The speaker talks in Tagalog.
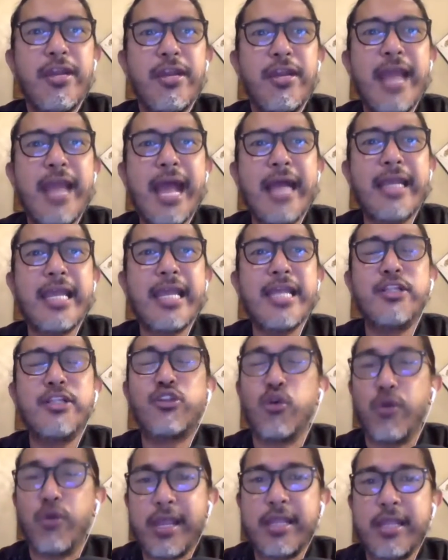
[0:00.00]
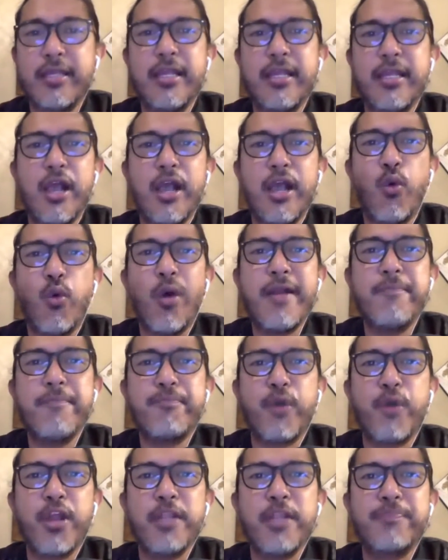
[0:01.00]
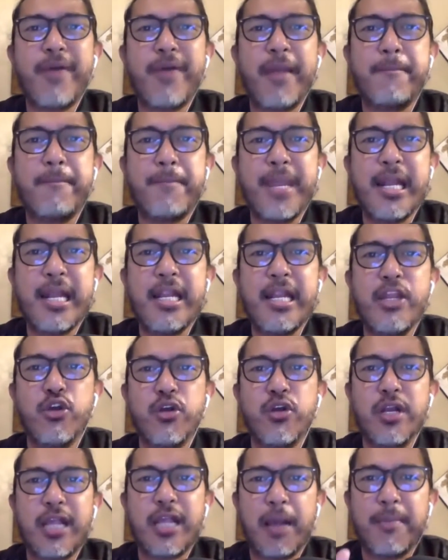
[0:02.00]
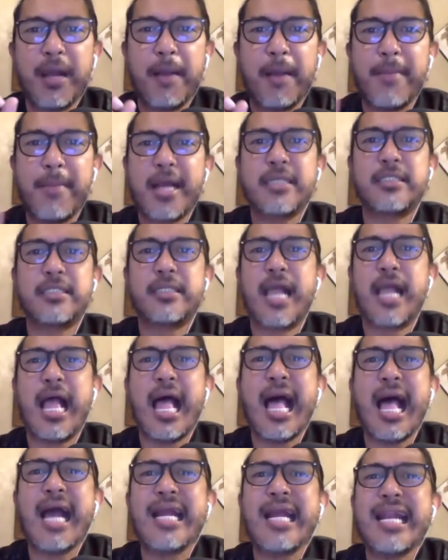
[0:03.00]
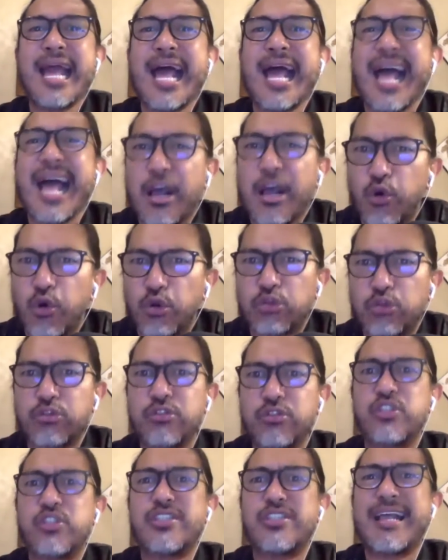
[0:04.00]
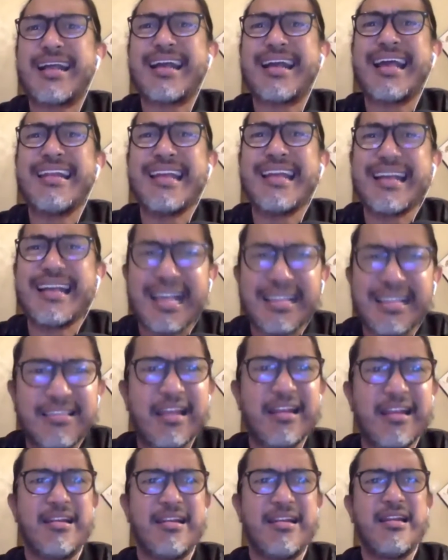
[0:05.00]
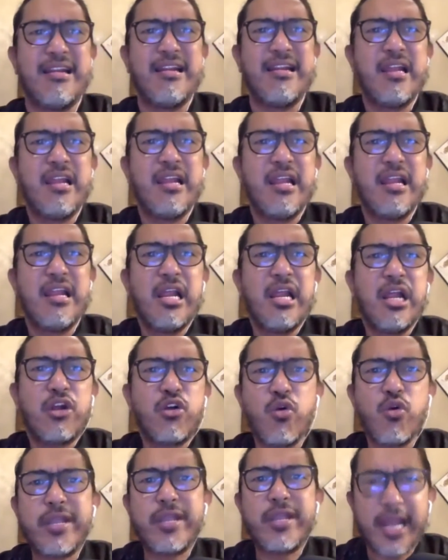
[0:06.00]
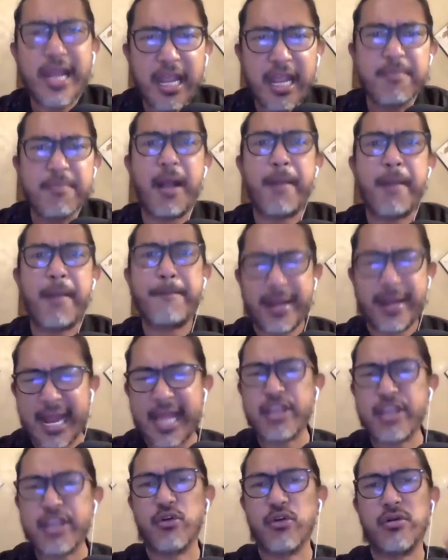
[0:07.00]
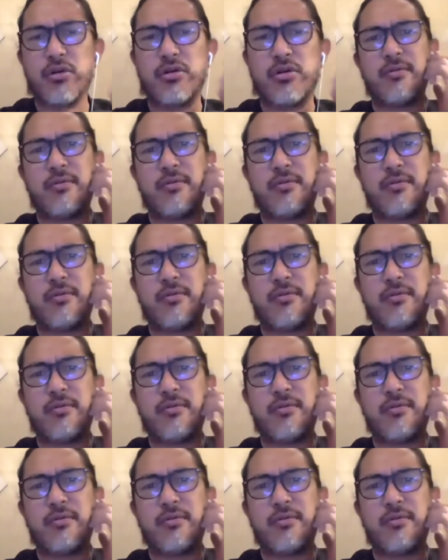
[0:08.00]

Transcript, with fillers: Niaging tuig, 1.5 billion ka mga mask ang nahakot sa kadagatan. Kung kini magpadayon,